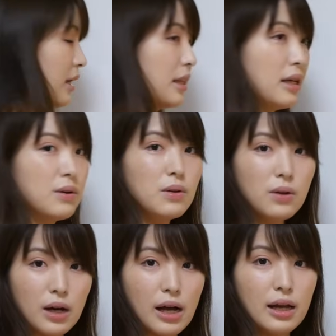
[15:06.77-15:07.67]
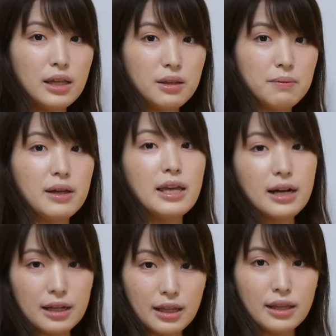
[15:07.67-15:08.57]
やってくるのが一番
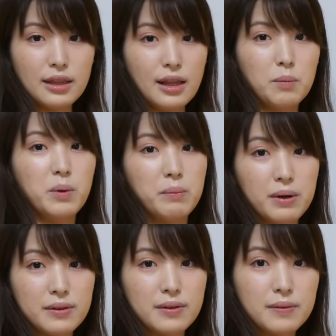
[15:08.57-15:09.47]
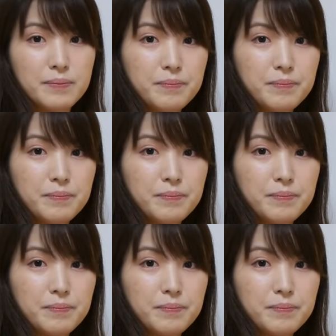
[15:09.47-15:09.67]
嫌かなって思います。